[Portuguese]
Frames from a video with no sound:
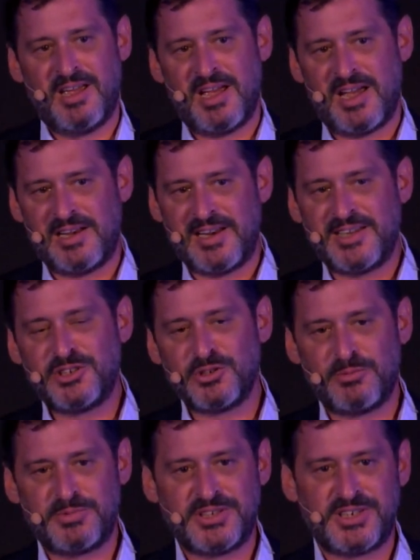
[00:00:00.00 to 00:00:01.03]
além de
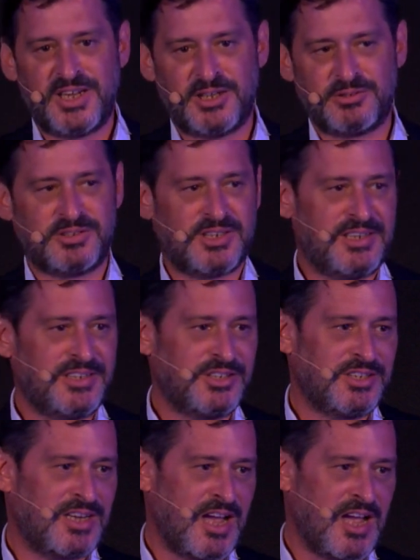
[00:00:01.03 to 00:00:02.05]
objetos, além de
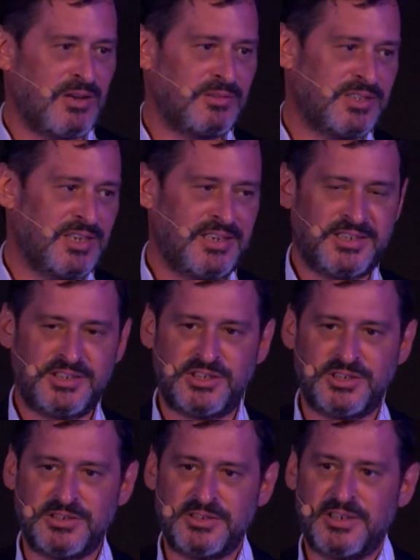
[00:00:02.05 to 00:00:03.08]
carros, além
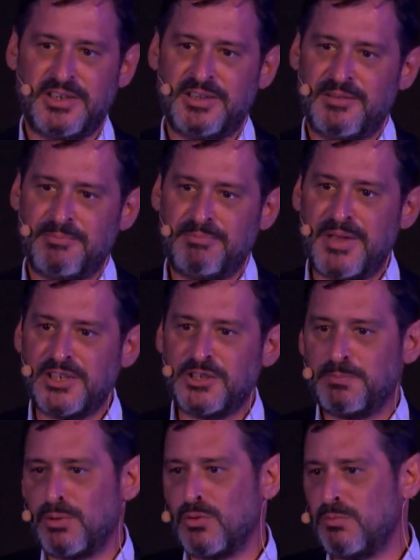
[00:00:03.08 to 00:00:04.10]
de
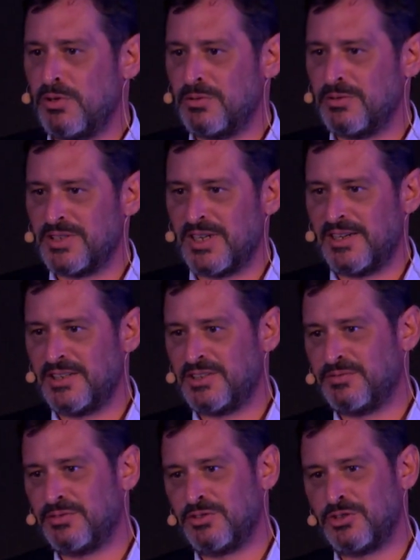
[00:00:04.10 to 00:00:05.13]
bens públicos, além
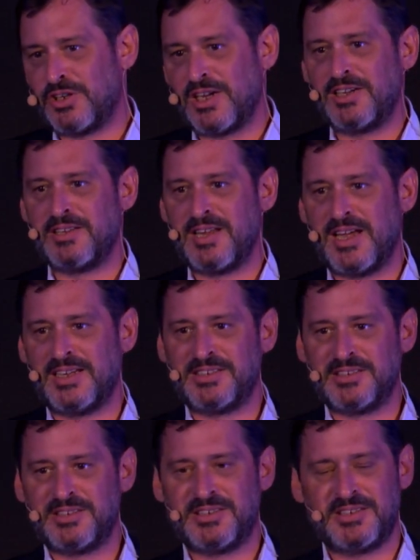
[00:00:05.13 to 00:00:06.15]
de
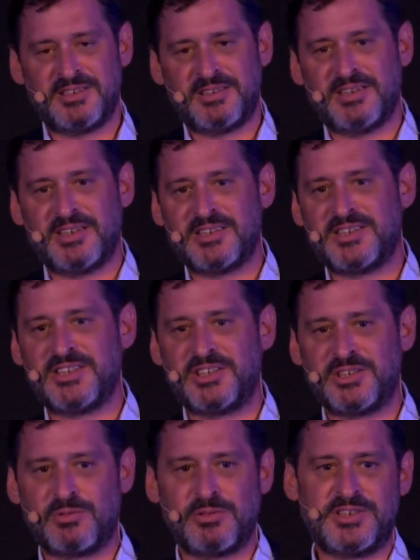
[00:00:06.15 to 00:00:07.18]
funcionalidades, a
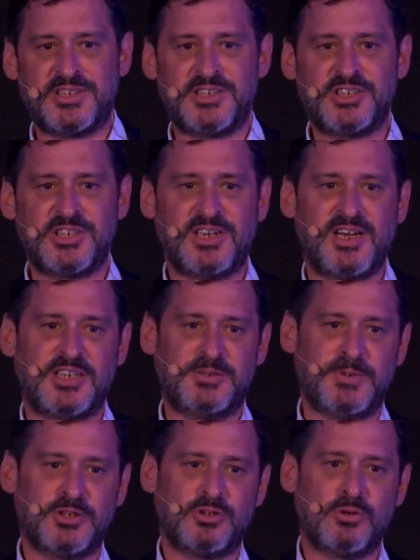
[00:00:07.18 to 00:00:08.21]
gente conseguir chegar às
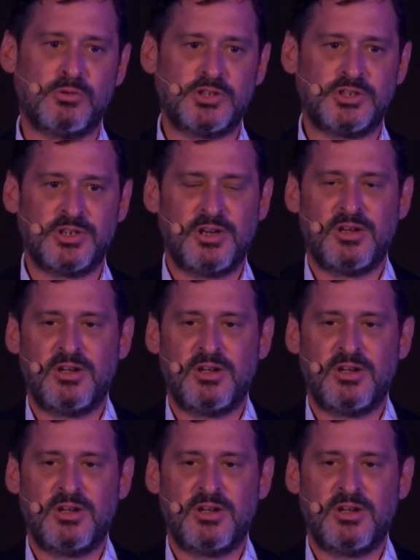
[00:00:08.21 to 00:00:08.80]
pessoas